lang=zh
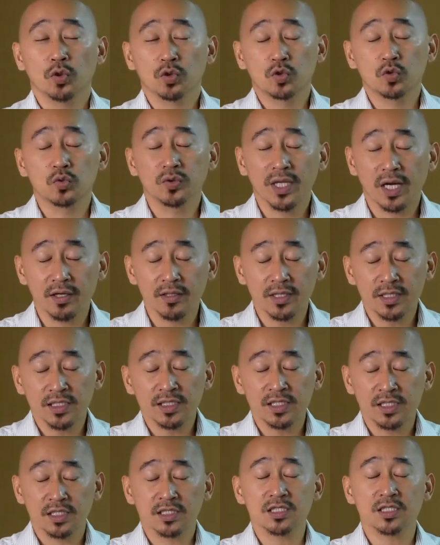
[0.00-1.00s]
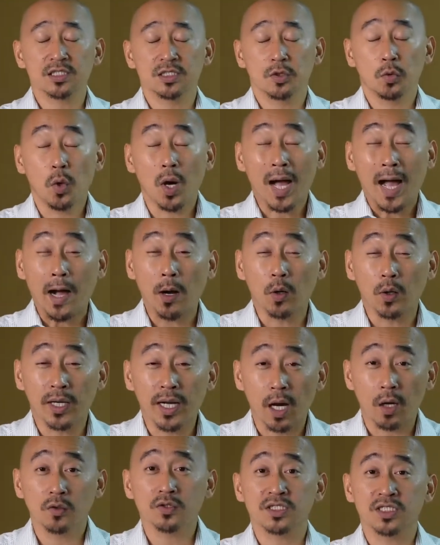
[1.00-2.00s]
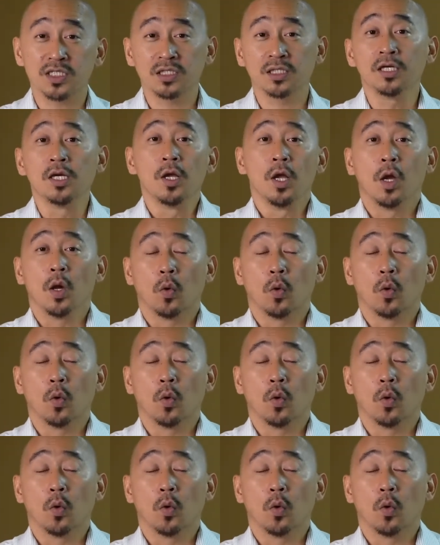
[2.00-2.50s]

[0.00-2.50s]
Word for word: 我读到一些事情，我好高兴，